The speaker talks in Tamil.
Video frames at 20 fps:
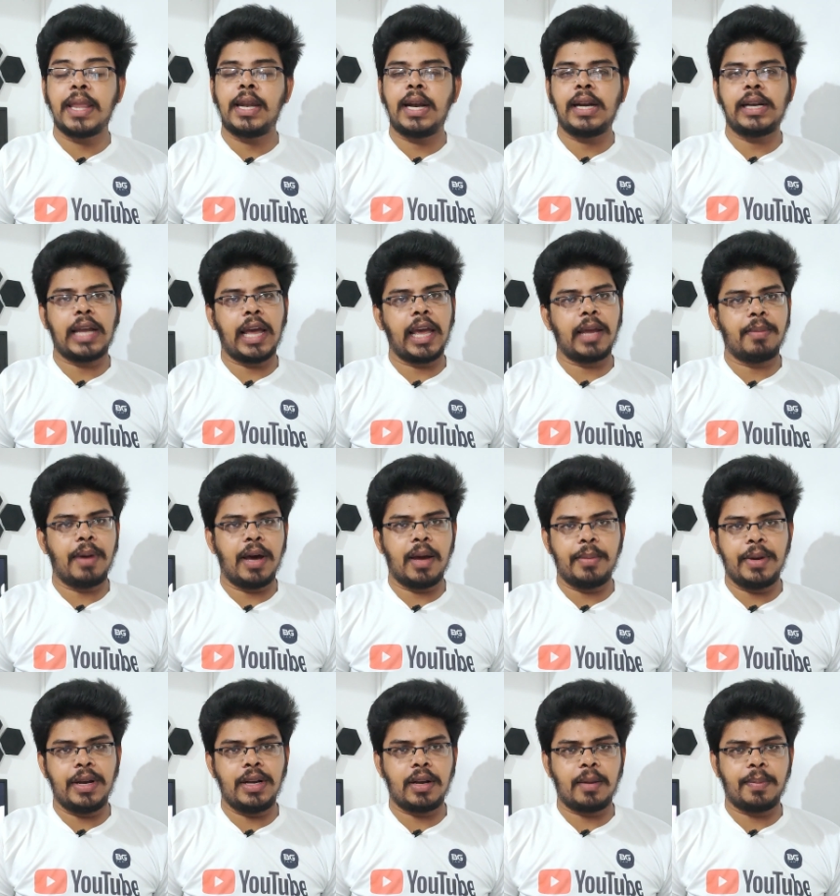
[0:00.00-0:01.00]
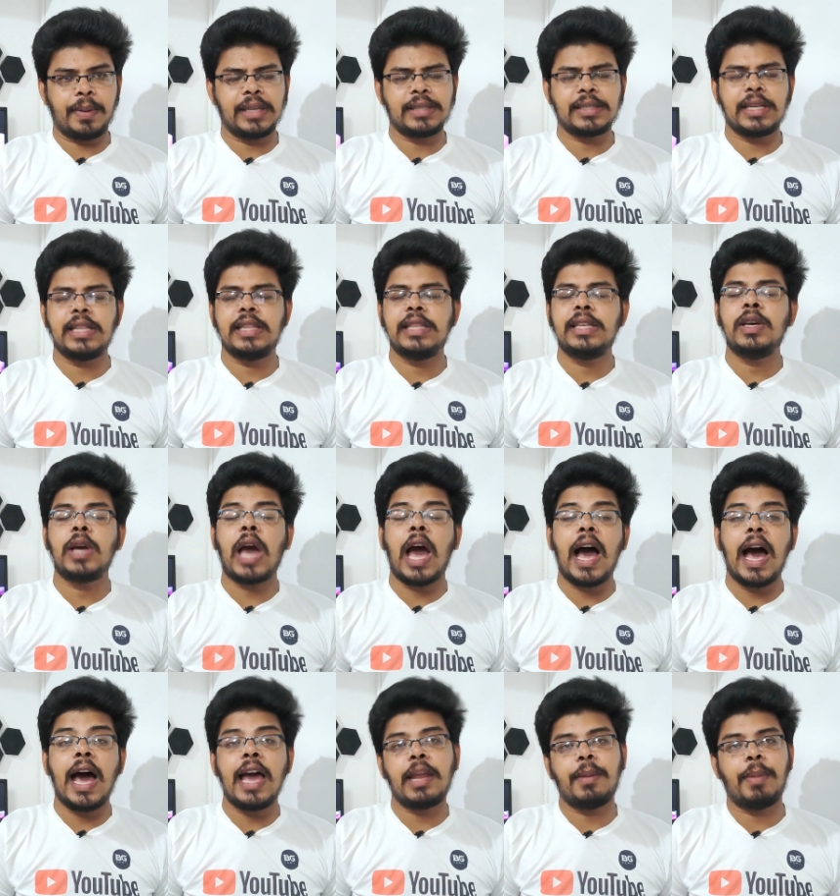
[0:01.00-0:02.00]
பதினெட்டாயிரரூபா அப்படின்ற ப்ரைஸ்லேருந்து
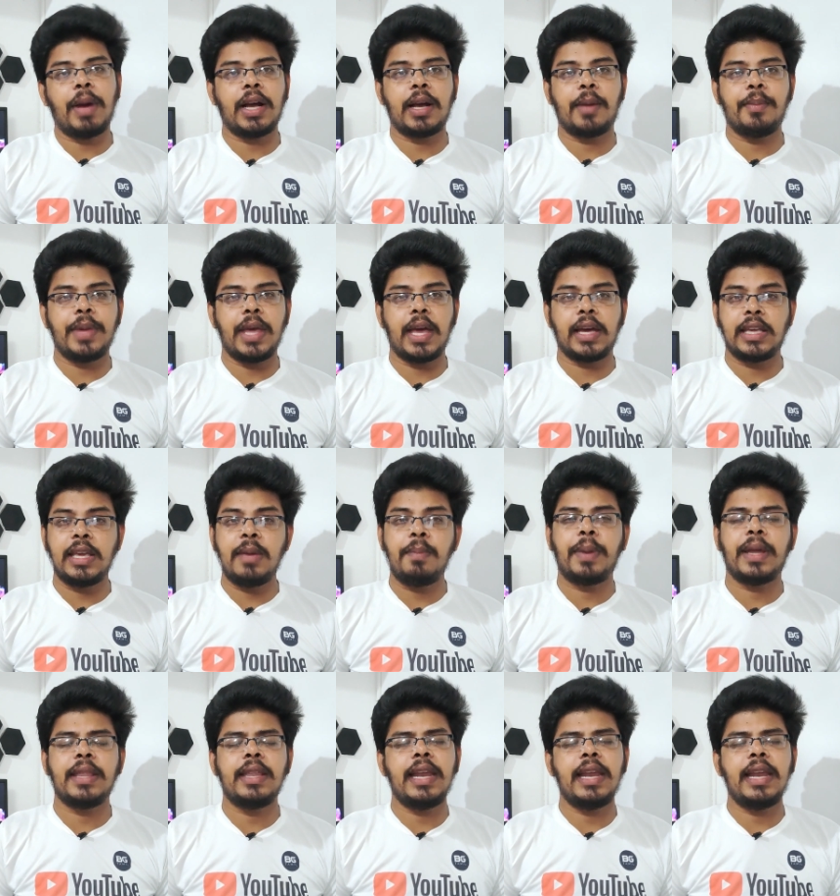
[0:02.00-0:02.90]
ரூபாய் கம்மியாகி